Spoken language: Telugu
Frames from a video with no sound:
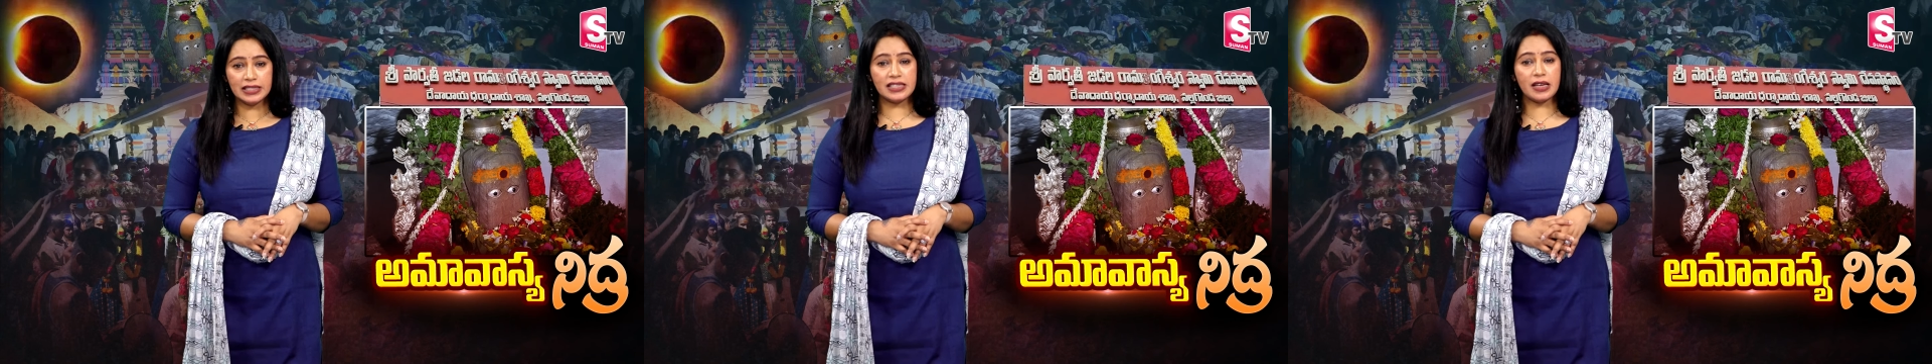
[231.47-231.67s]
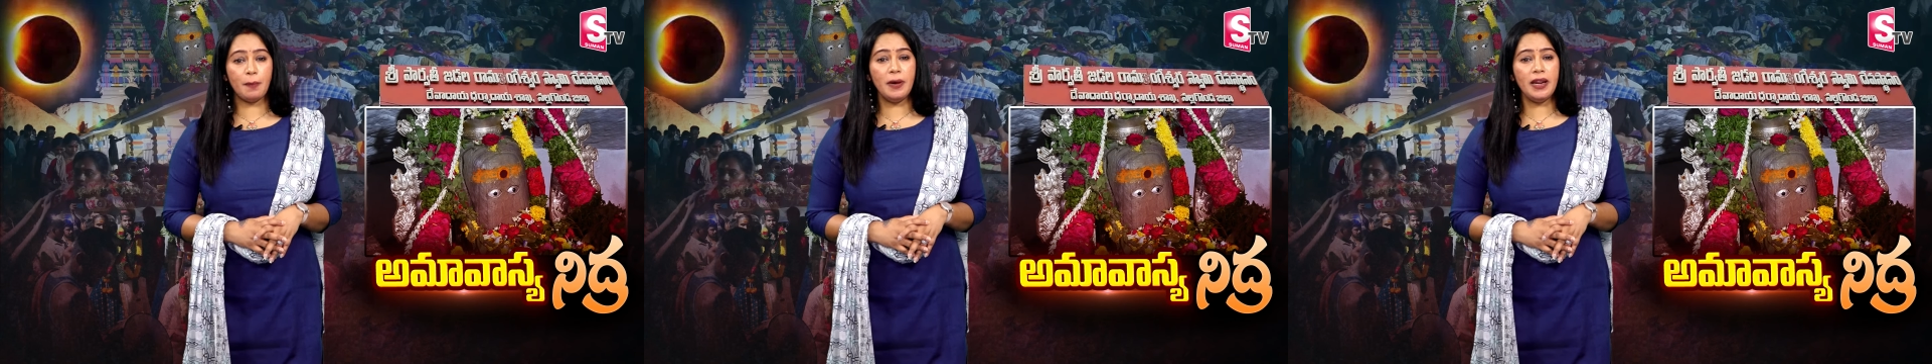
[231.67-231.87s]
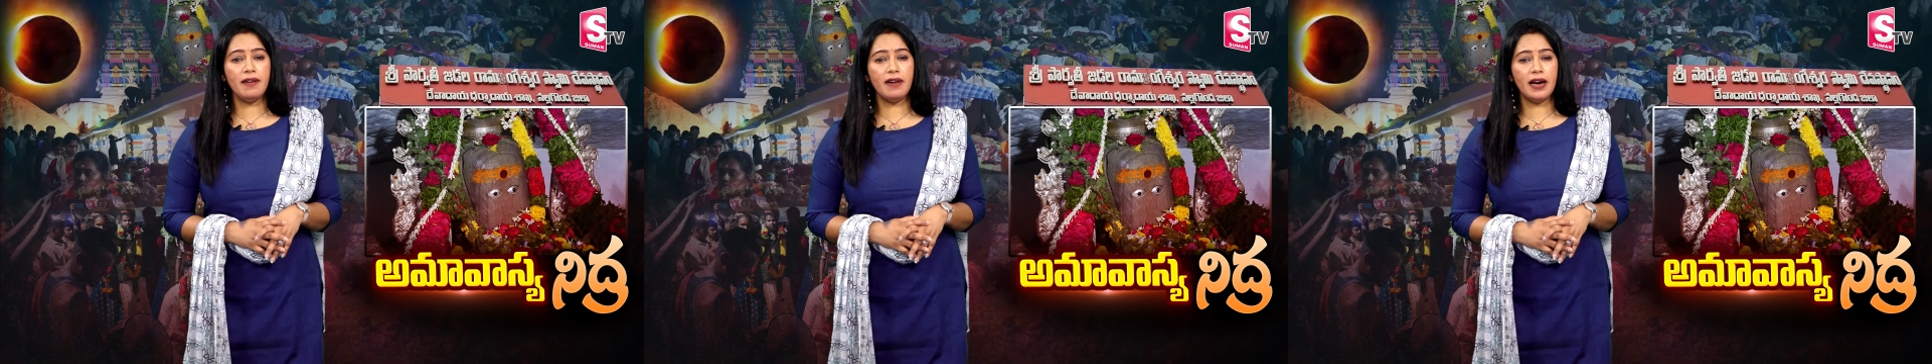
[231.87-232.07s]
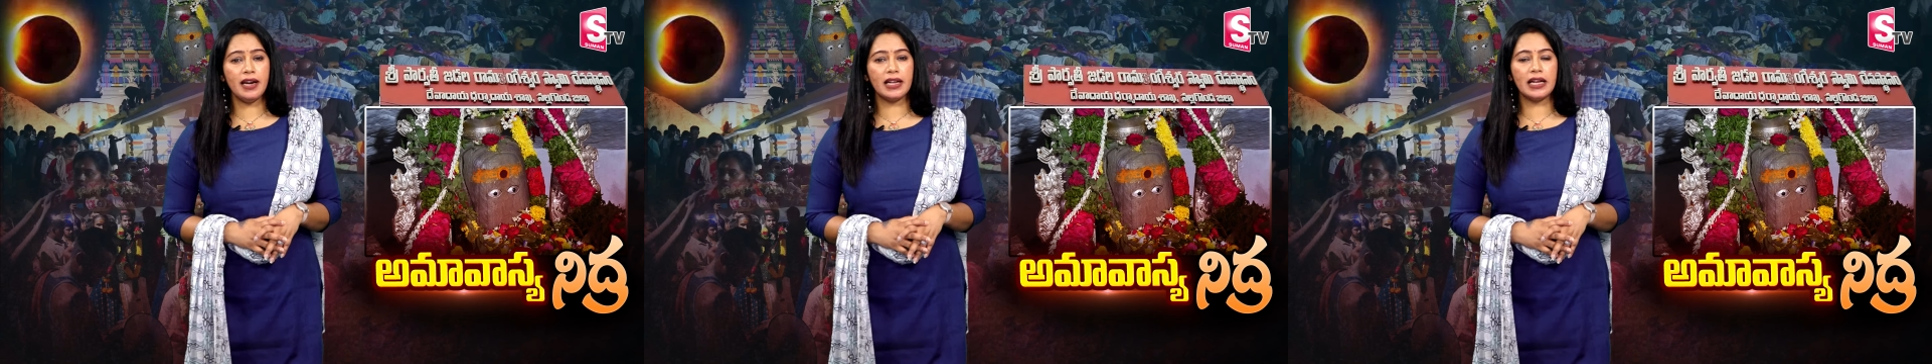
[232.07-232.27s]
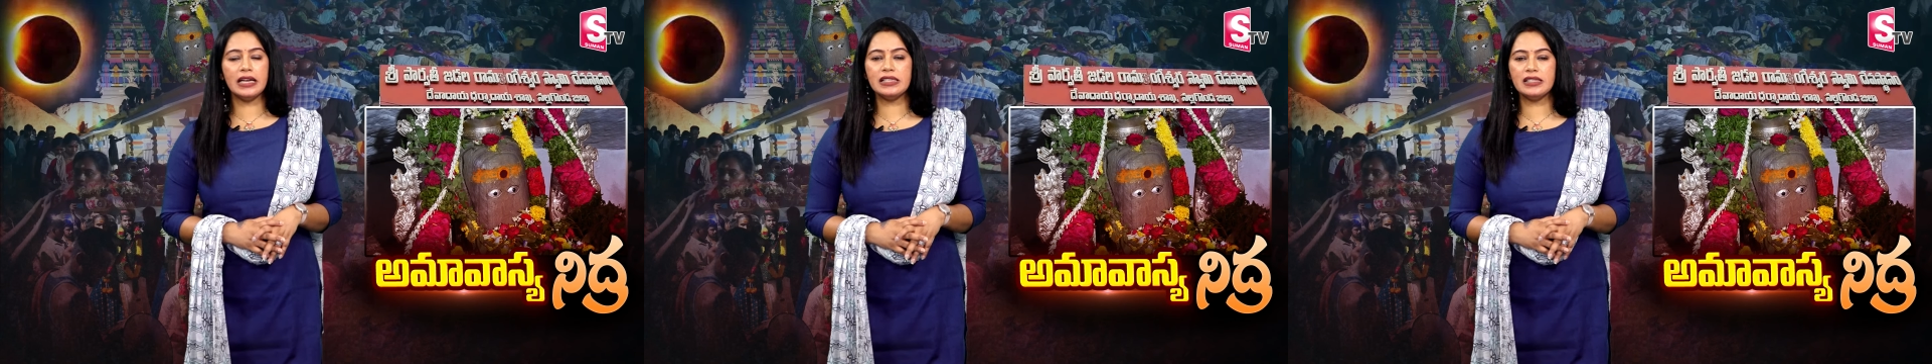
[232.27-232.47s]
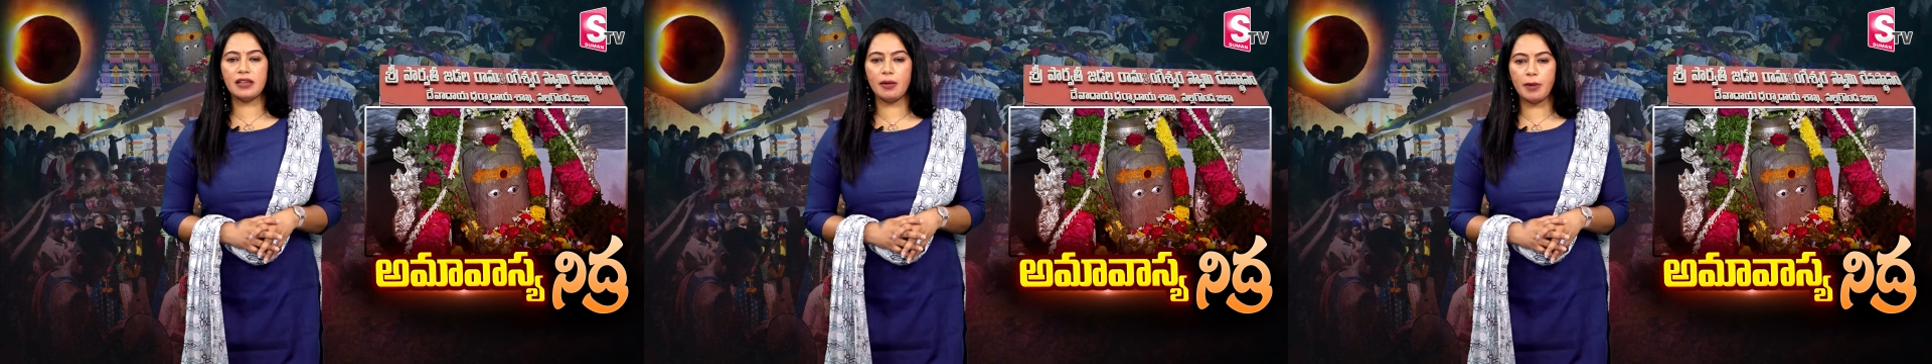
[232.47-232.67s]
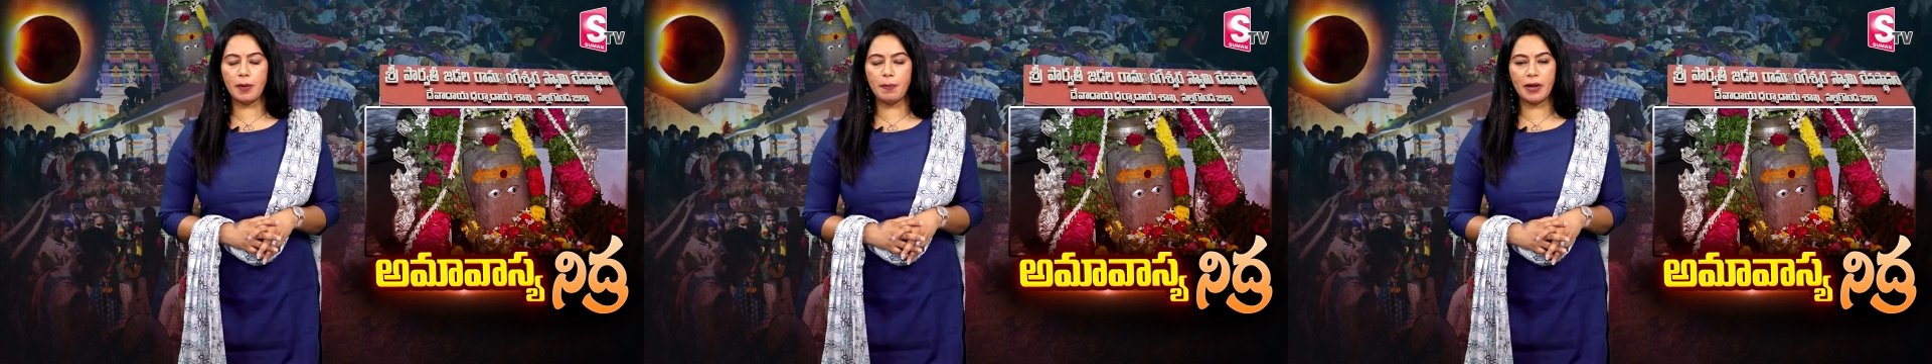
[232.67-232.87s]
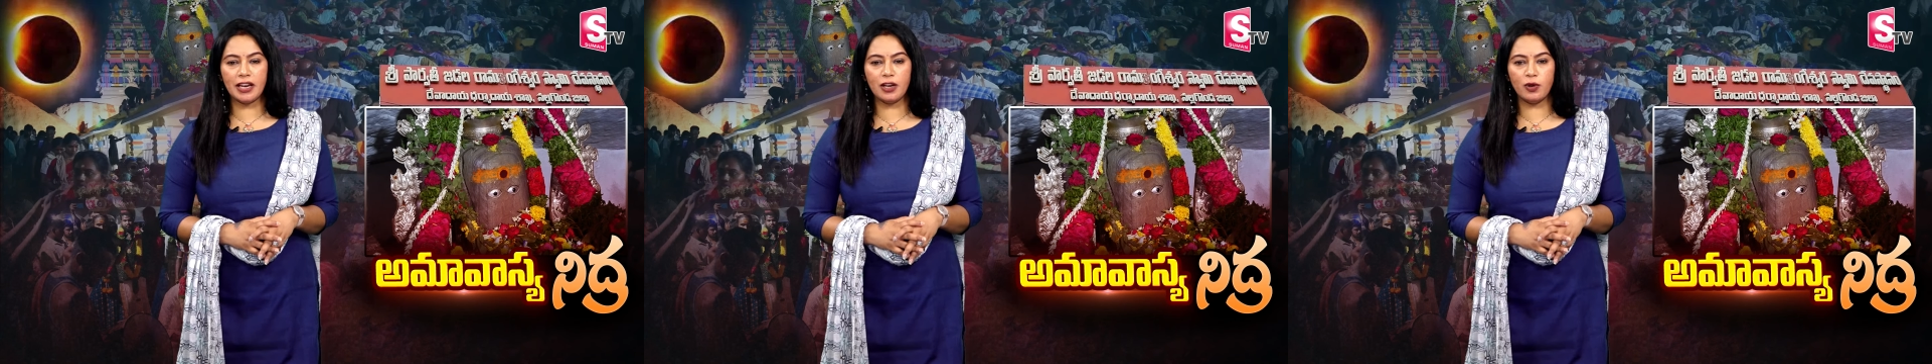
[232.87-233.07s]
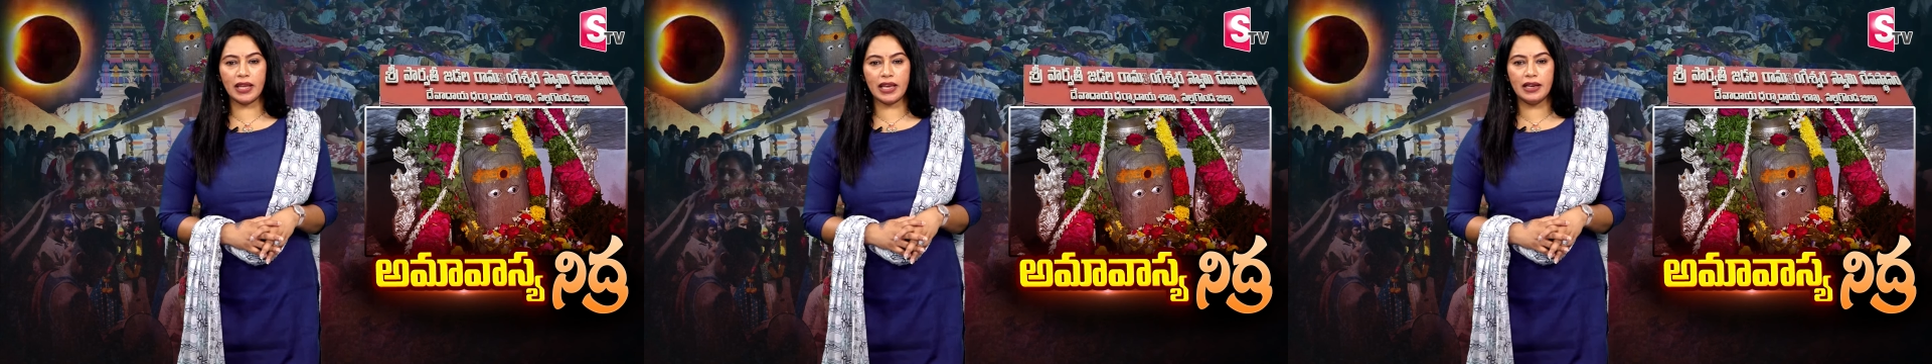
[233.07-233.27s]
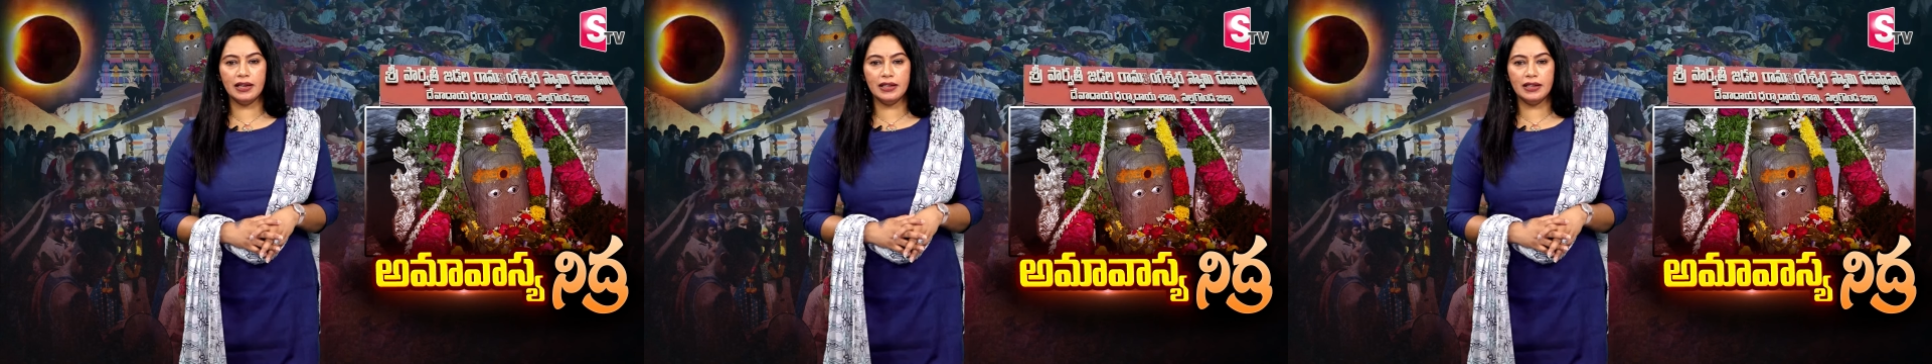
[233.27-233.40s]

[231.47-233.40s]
సపరివారంగా సమీపంలోని